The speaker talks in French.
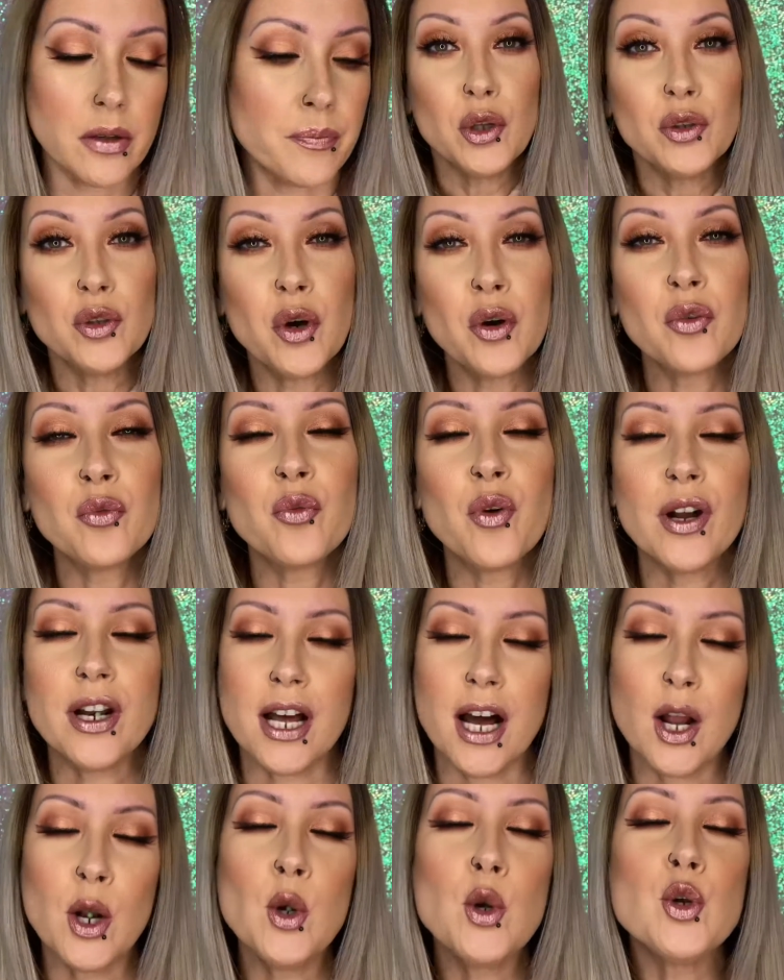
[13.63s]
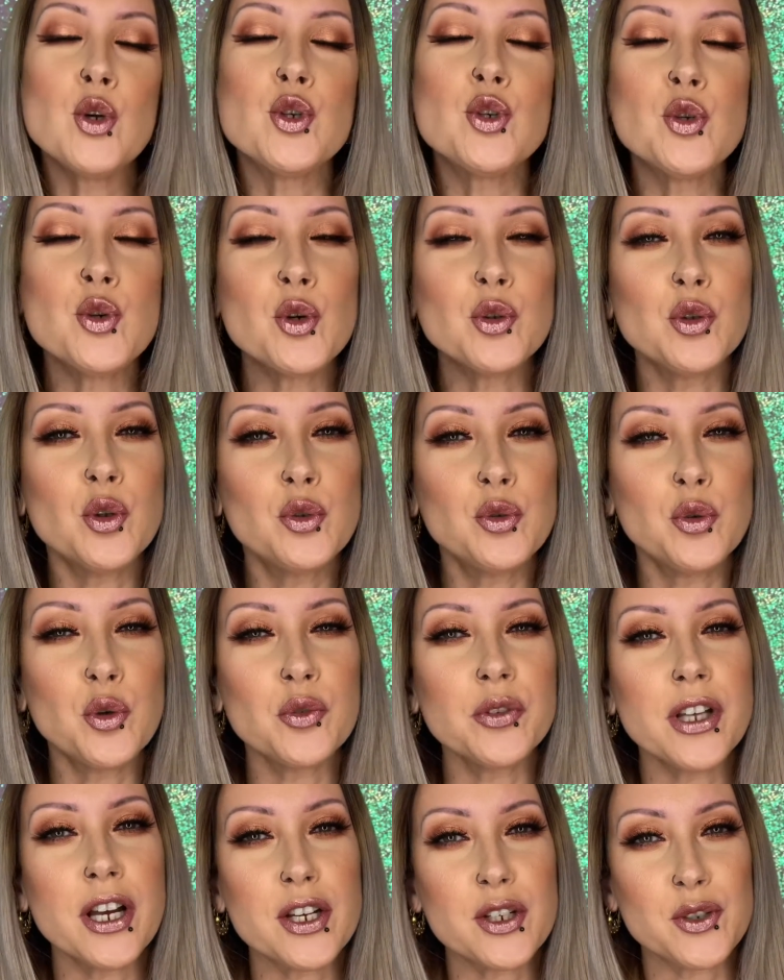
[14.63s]
Donc voilà, le jour de
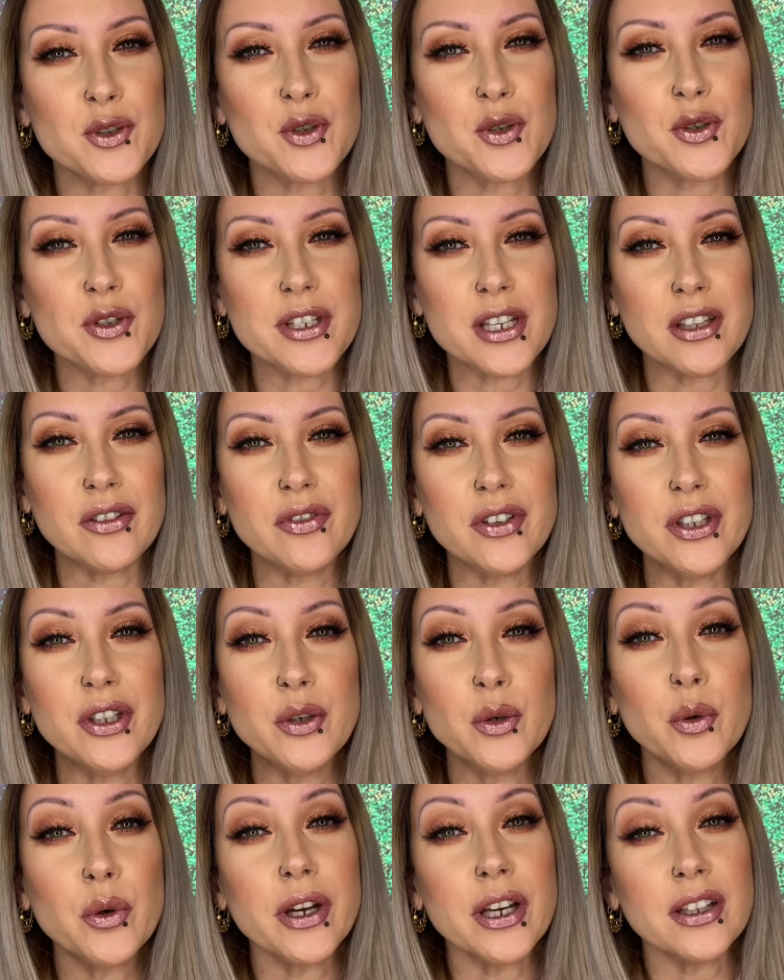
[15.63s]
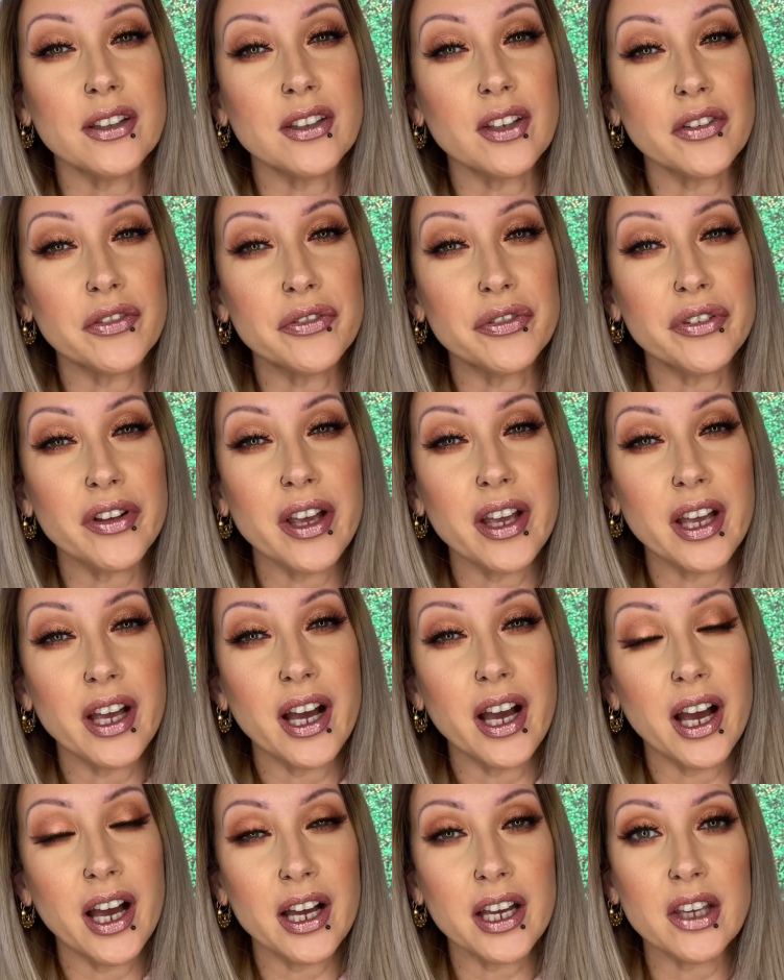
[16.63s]
tournage de cette vidéo est enfin
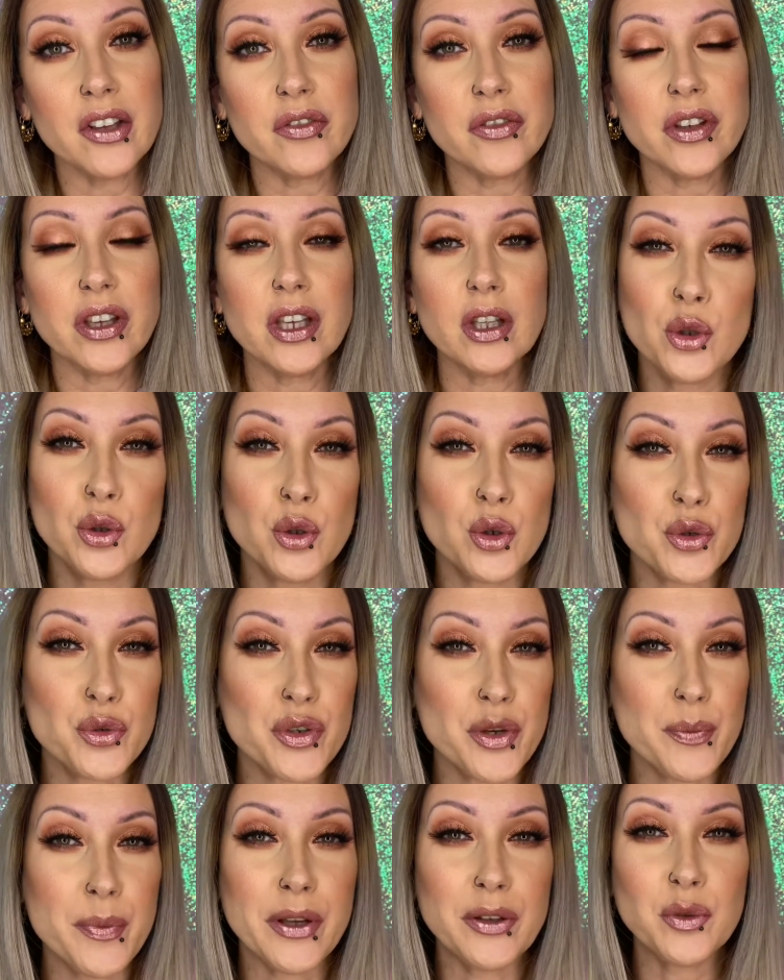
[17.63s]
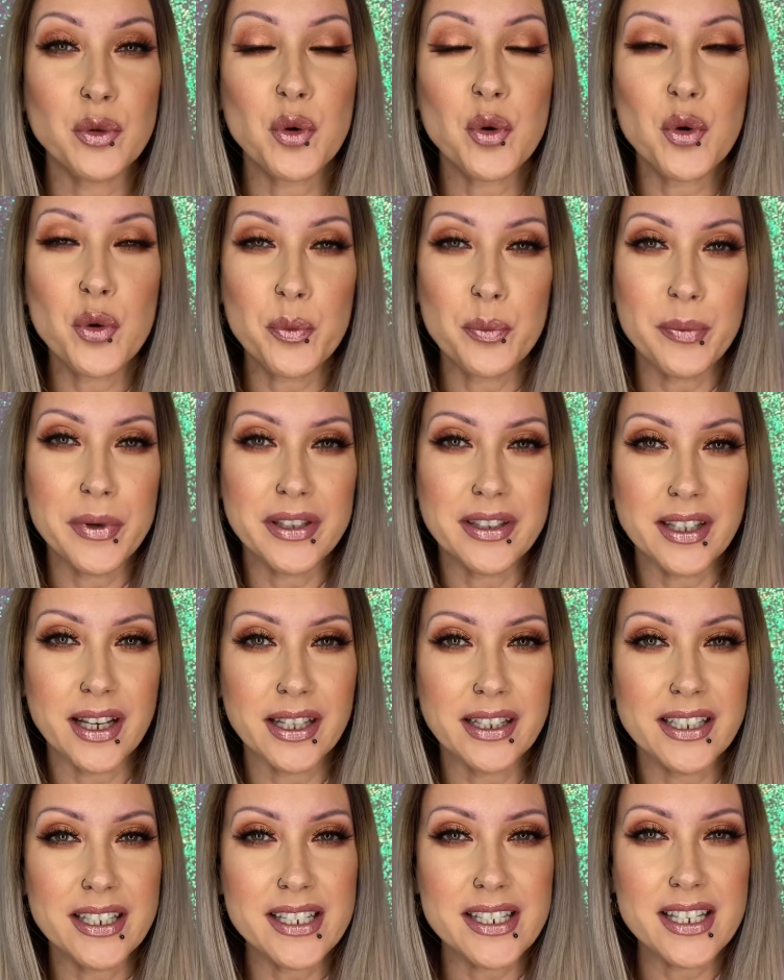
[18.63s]
arrivé. Donc je vais pas trop
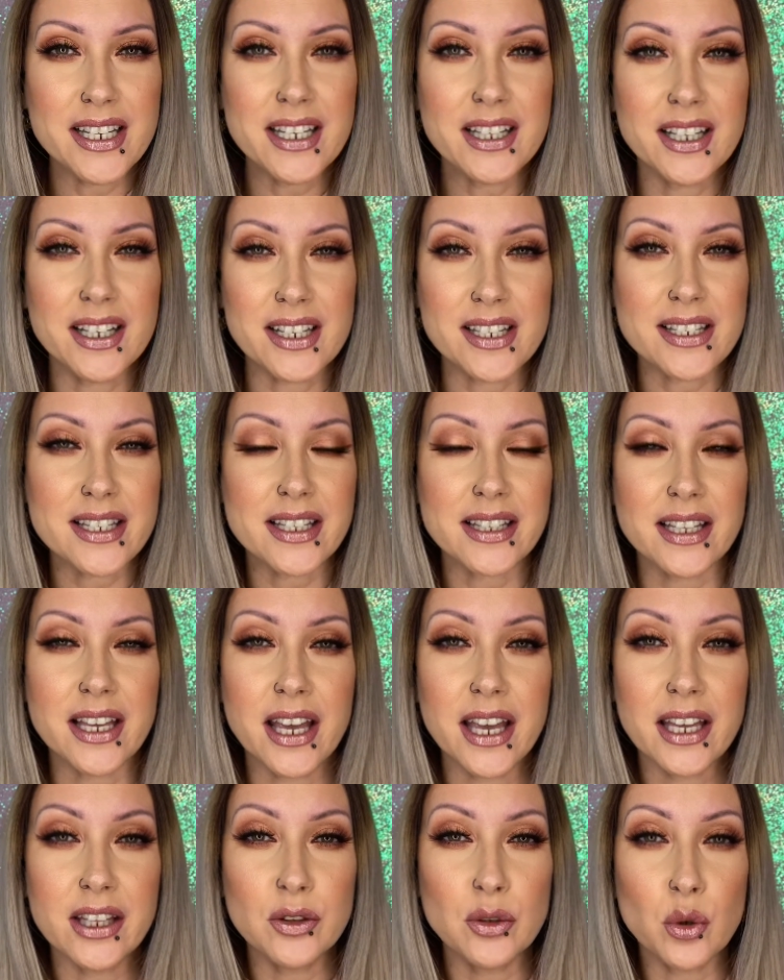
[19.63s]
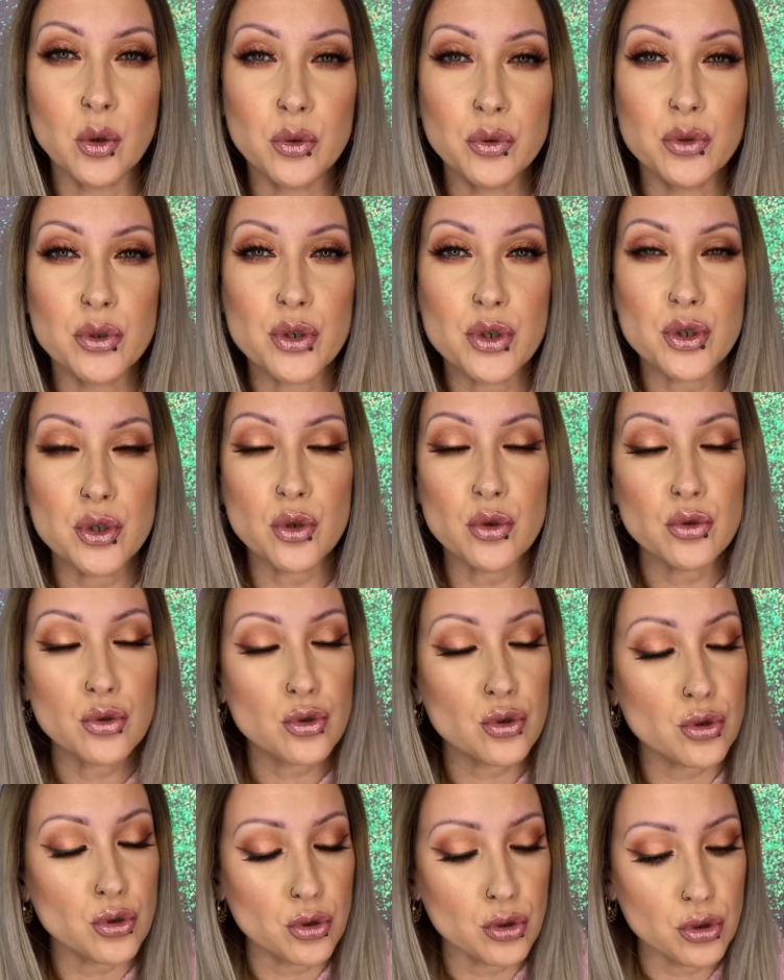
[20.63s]
m'éterniser dans cette introduction,
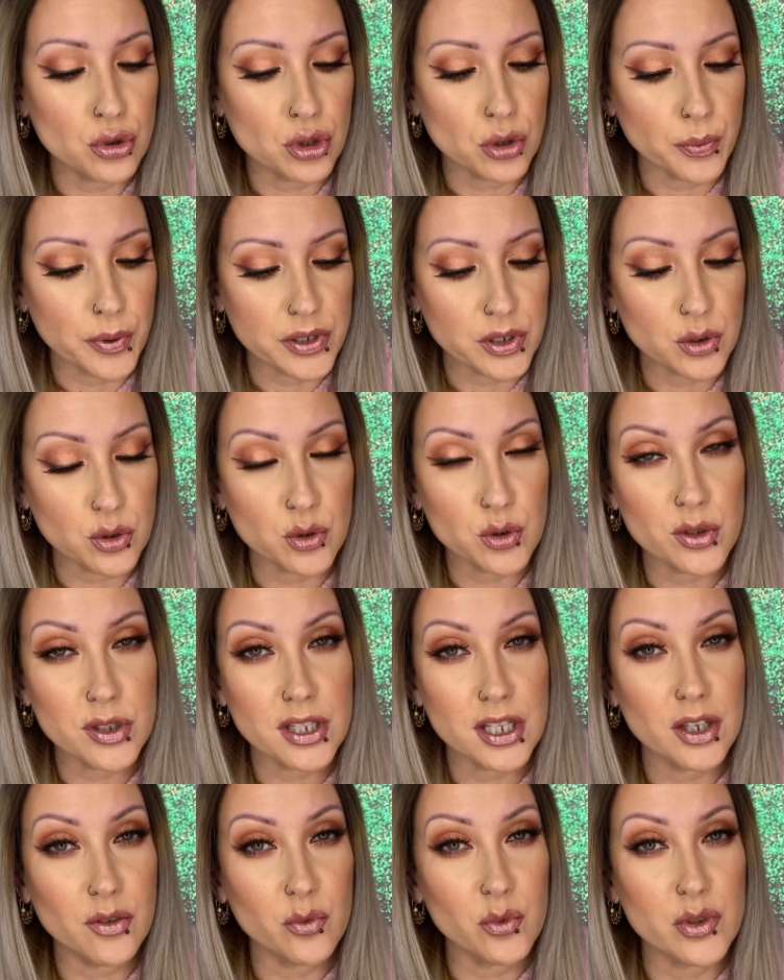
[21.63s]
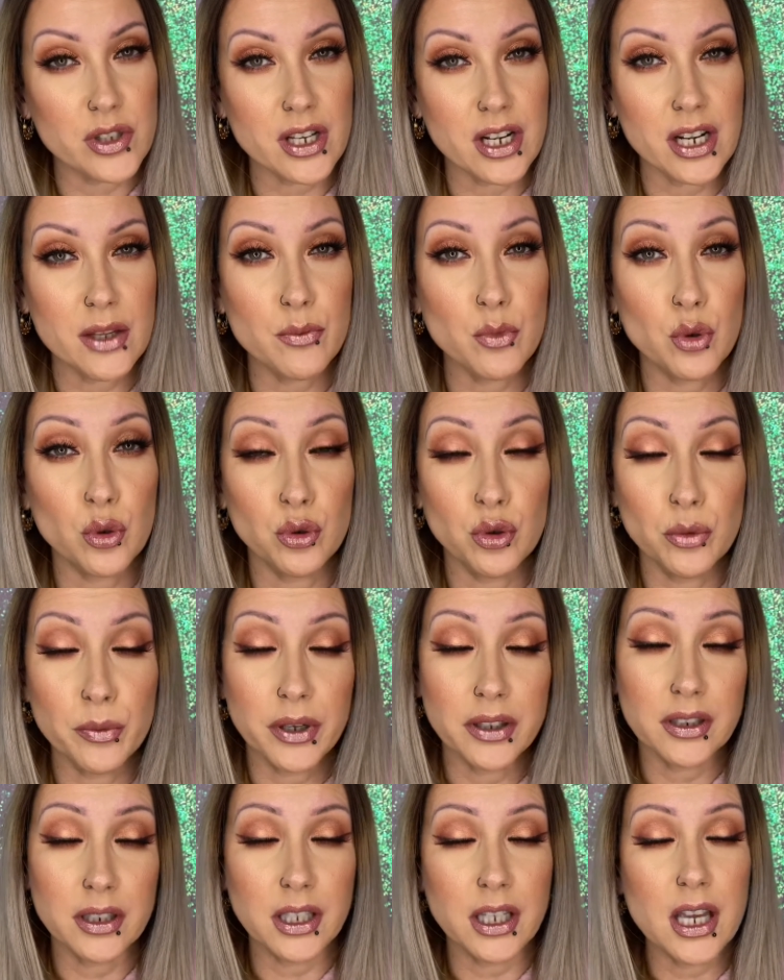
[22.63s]
juste parce que je sais que vous allez me le
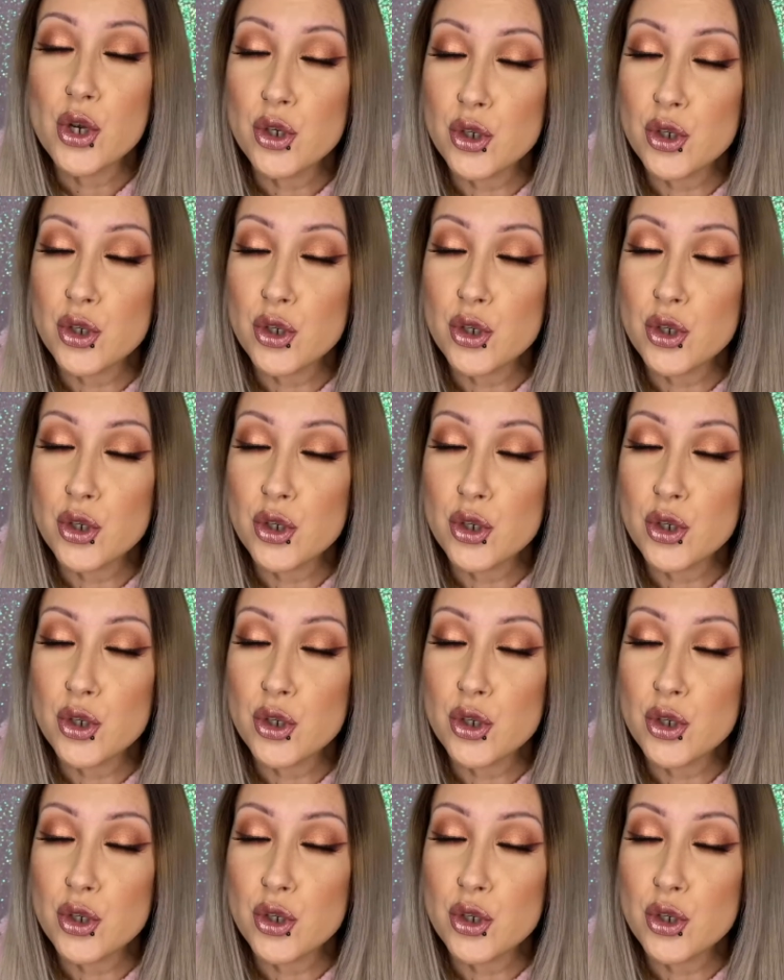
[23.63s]
demander.